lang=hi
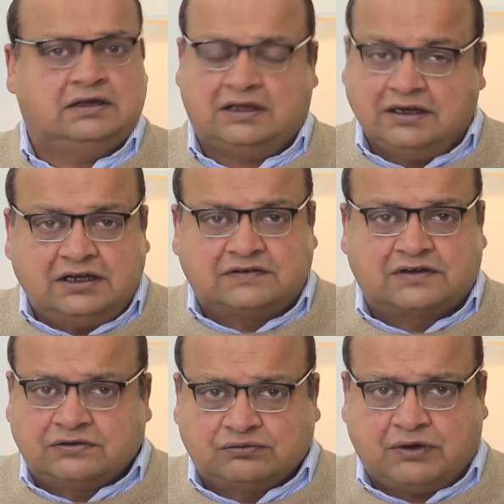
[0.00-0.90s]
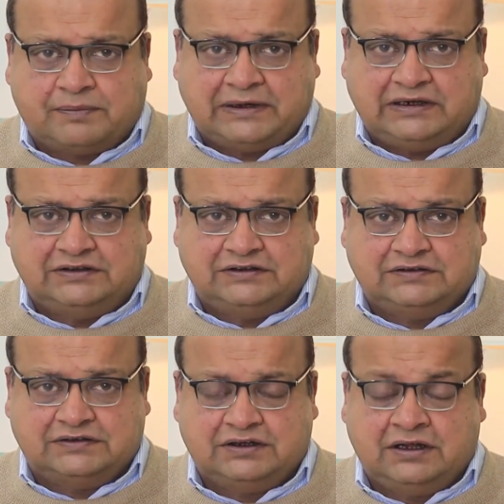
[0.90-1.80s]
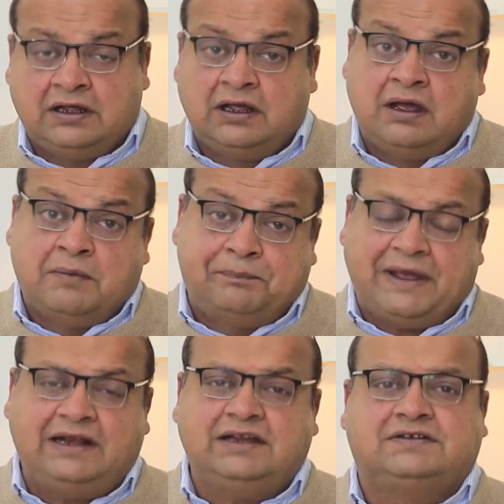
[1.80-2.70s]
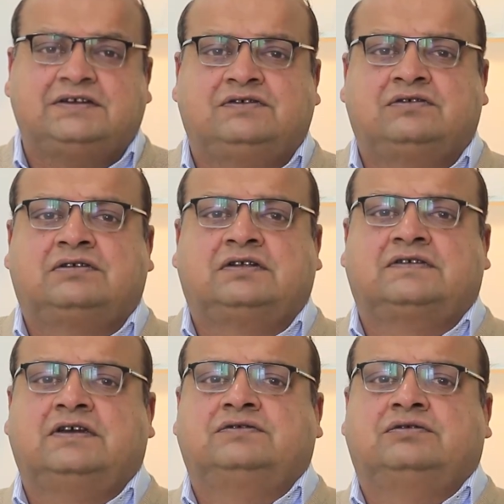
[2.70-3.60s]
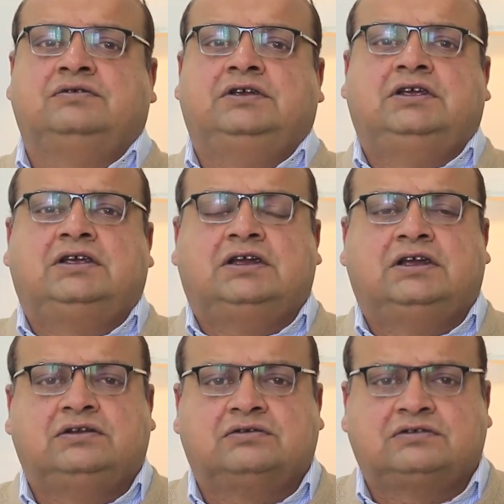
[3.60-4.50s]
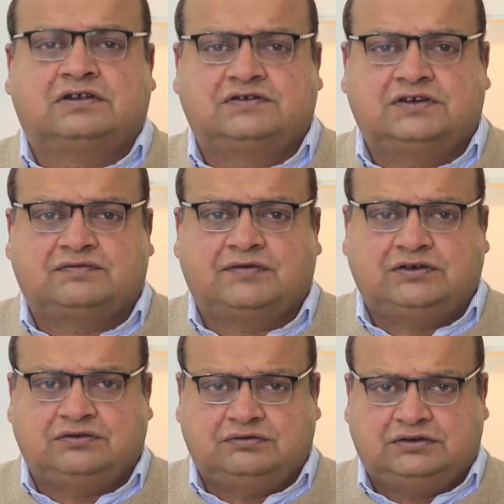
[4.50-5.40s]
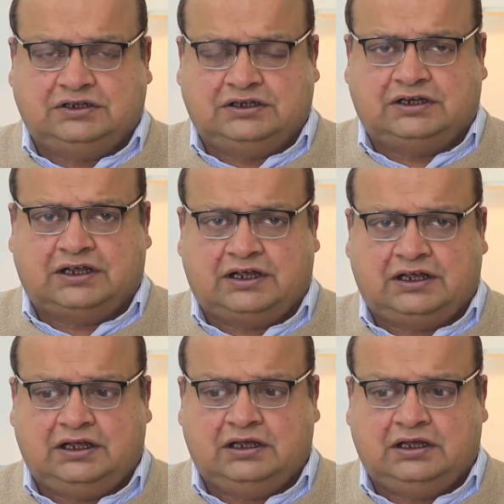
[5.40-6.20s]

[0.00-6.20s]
ये नहीं डिस्कस हुआ पहली चीज़ पहली चीज़ जो डिस्कस हुई कि जो जस्टिस वजीहुद्दीन हैं